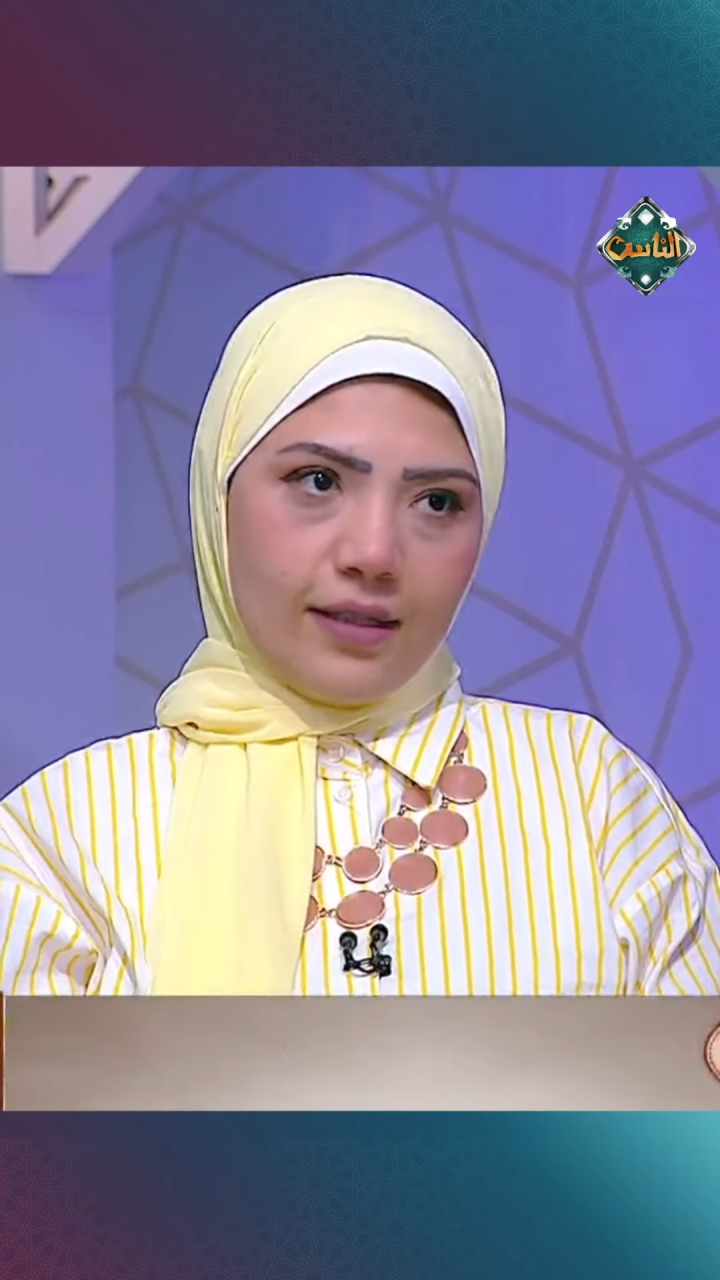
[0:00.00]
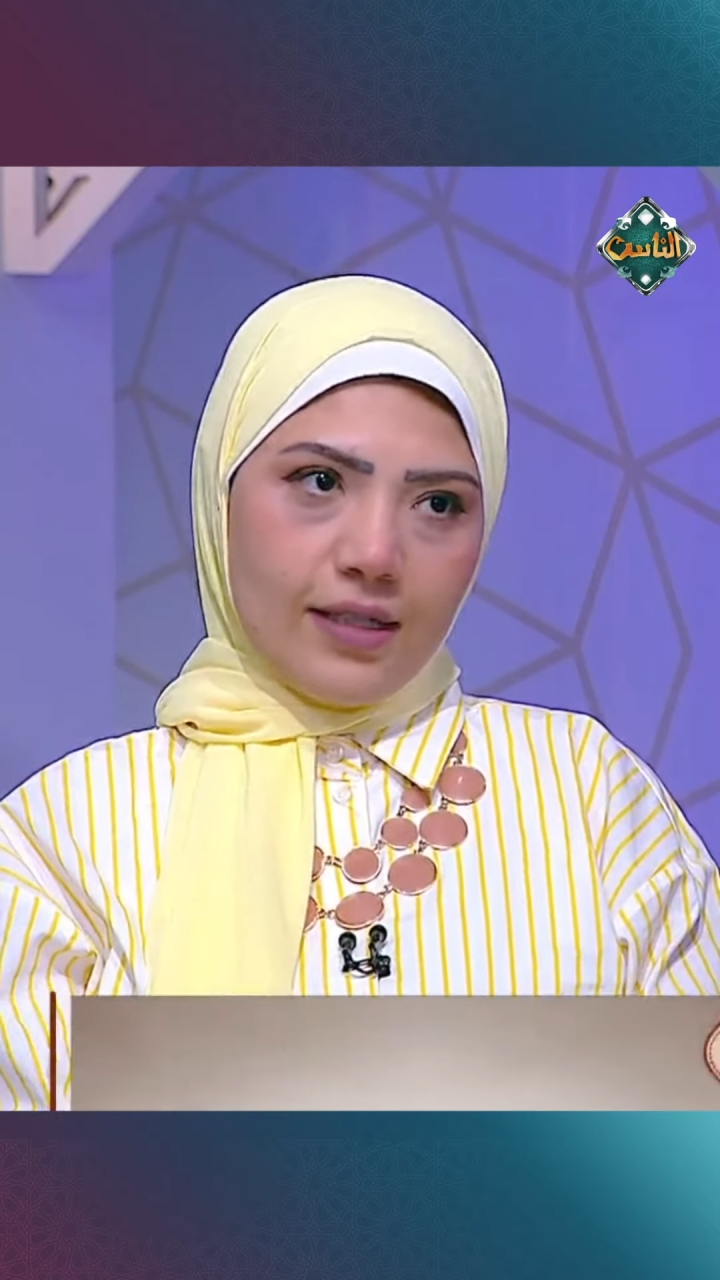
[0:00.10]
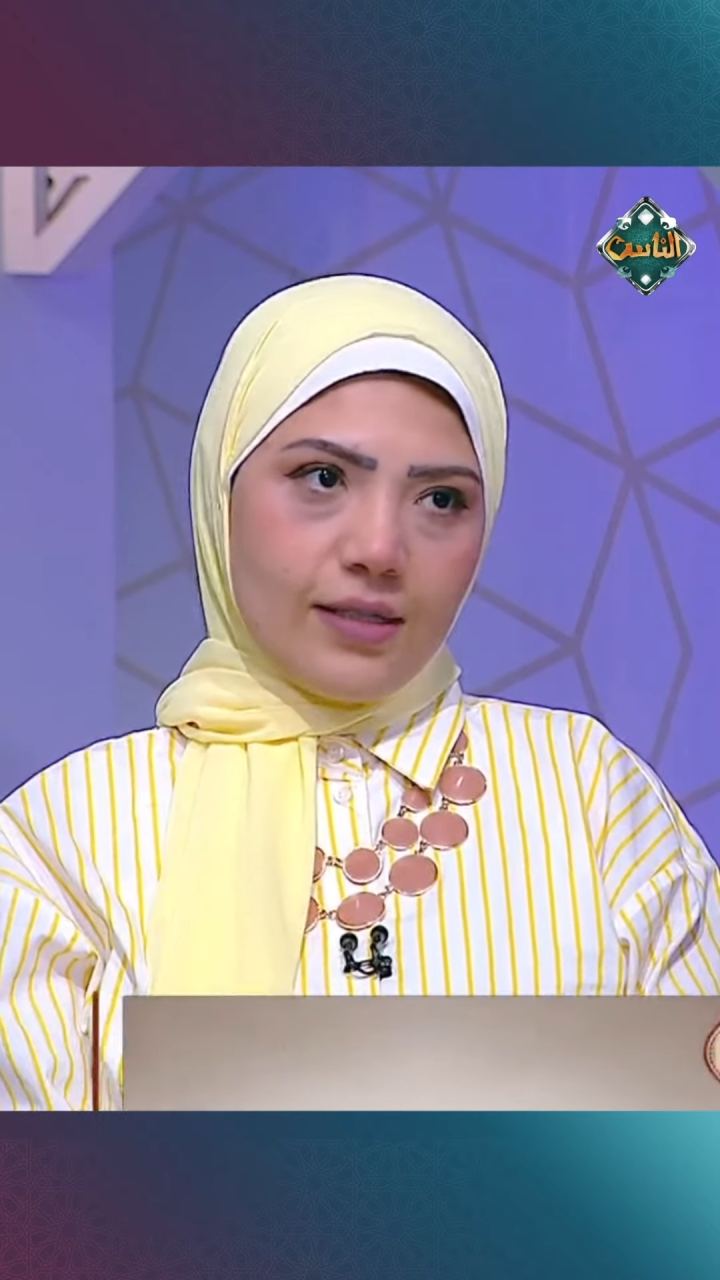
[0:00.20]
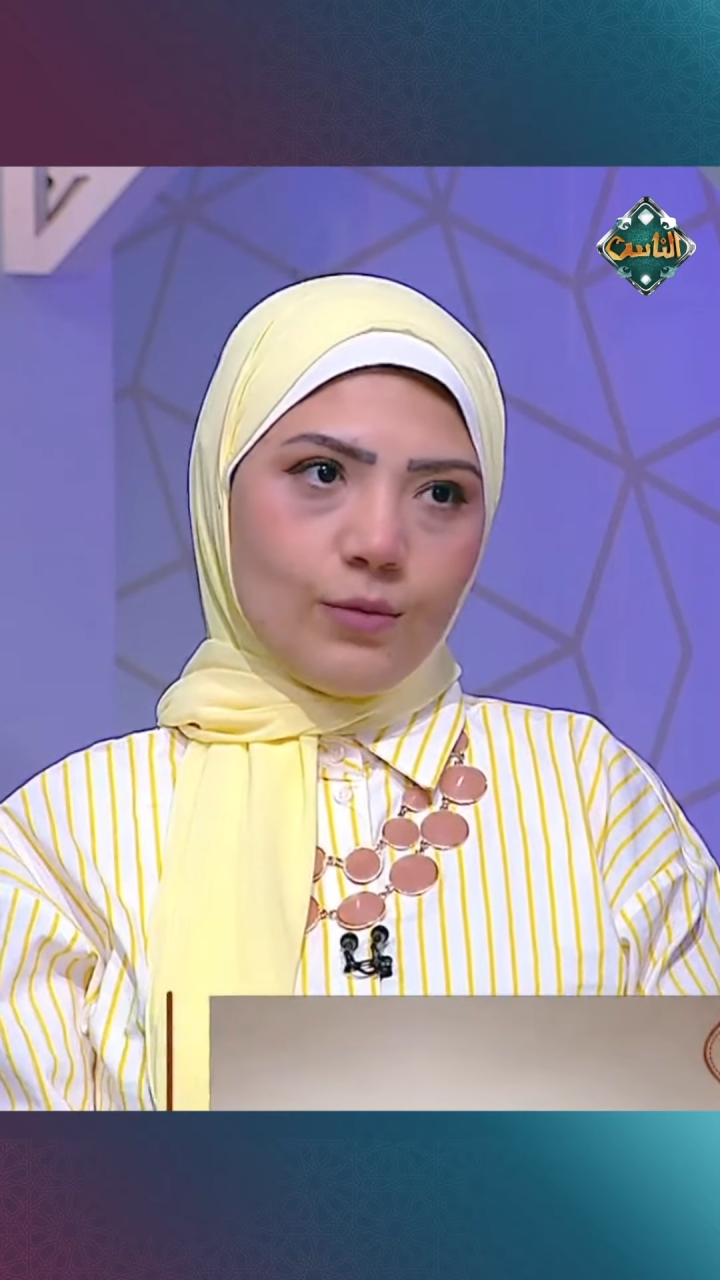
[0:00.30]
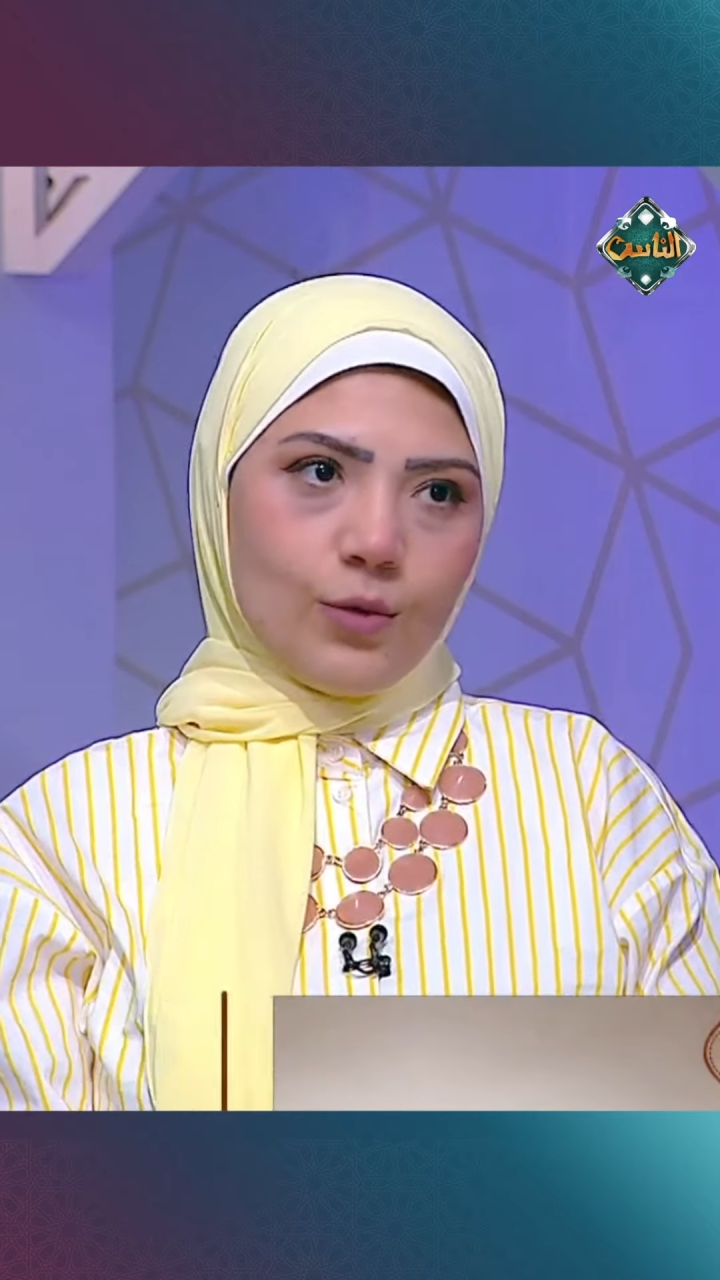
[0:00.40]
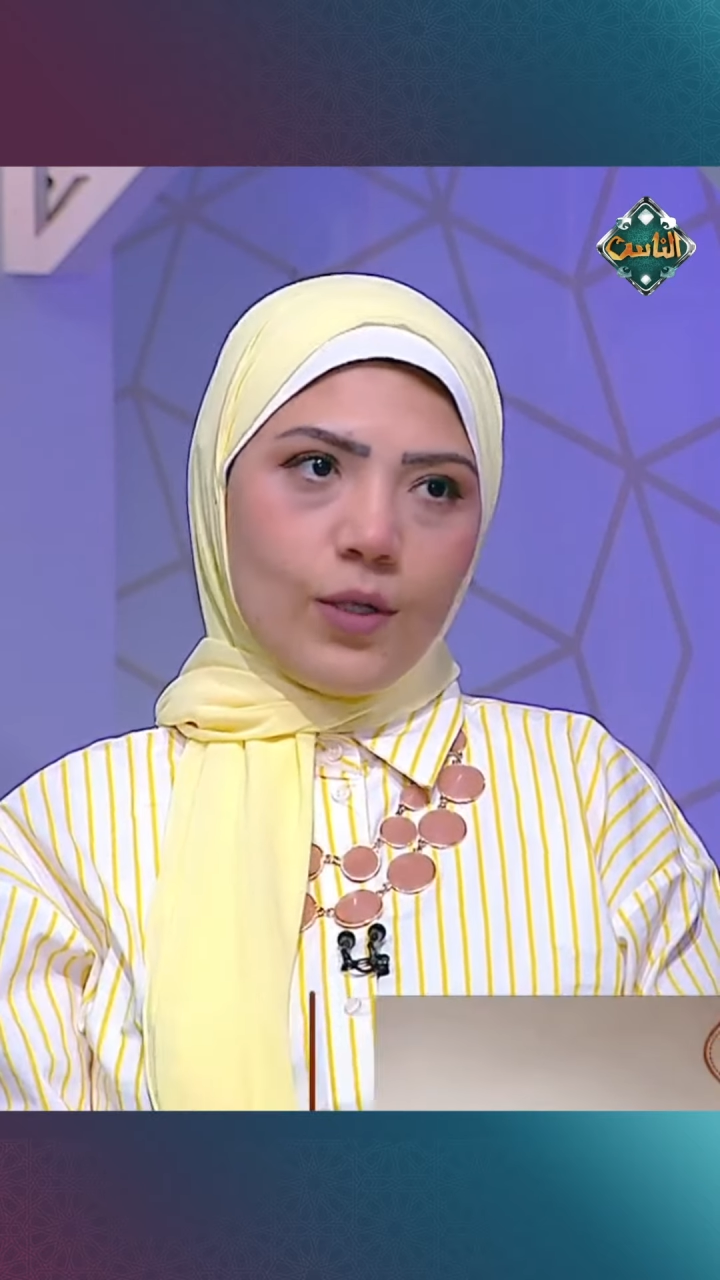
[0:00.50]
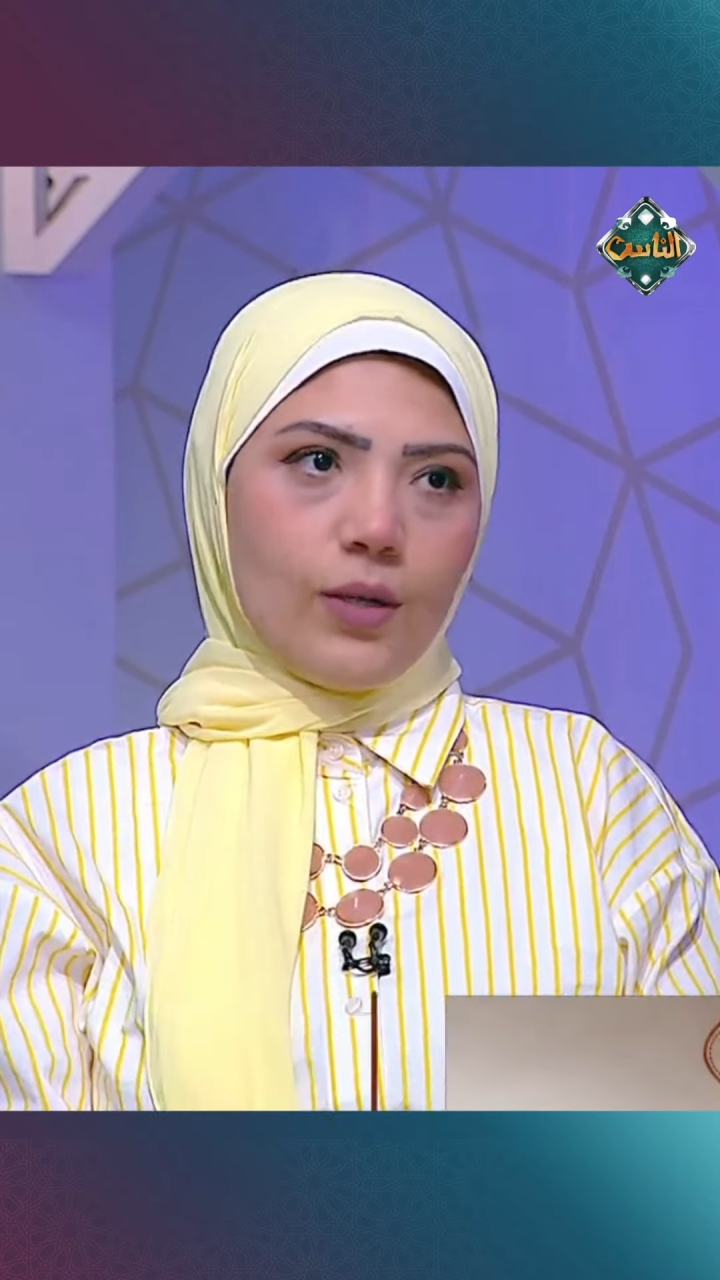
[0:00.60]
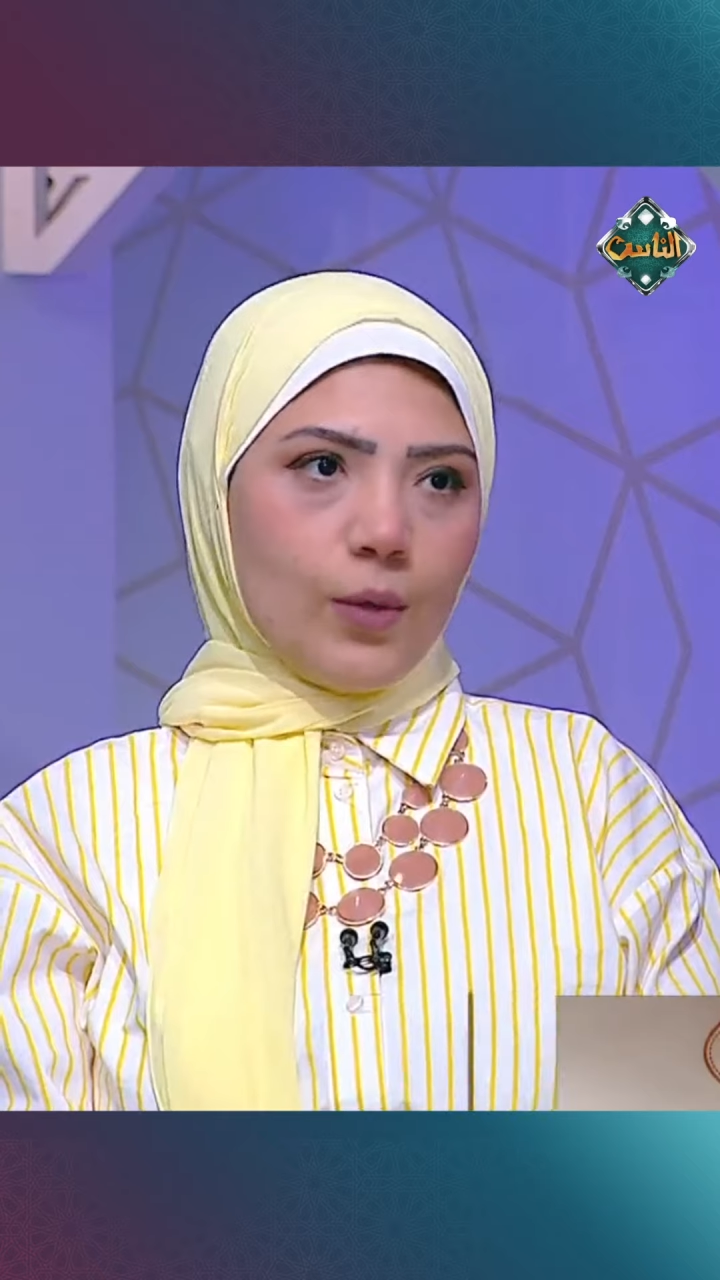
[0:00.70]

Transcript: لازم تبقى